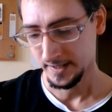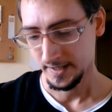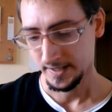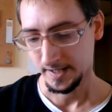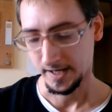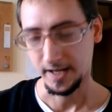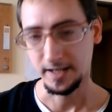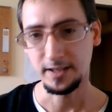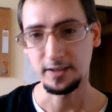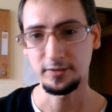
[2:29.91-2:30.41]

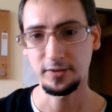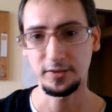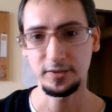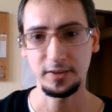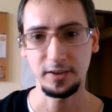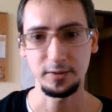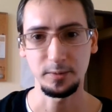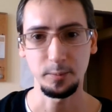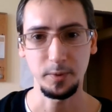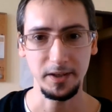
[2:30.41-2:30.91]
è
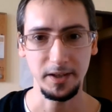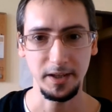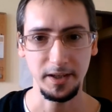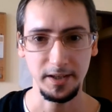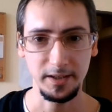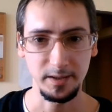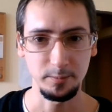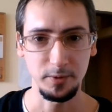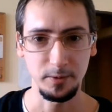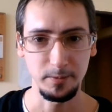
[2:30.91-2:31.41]
necessario parlare
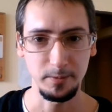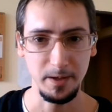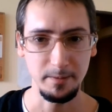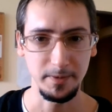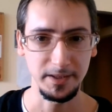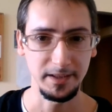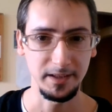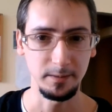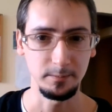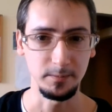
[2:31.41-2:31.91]
del problema
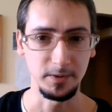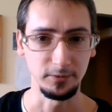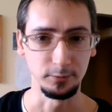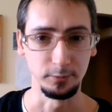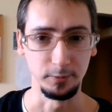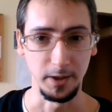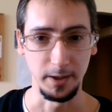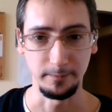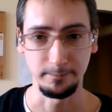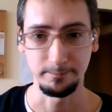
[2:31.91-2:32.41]
della
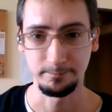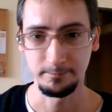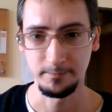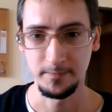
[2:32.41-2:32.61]
misura.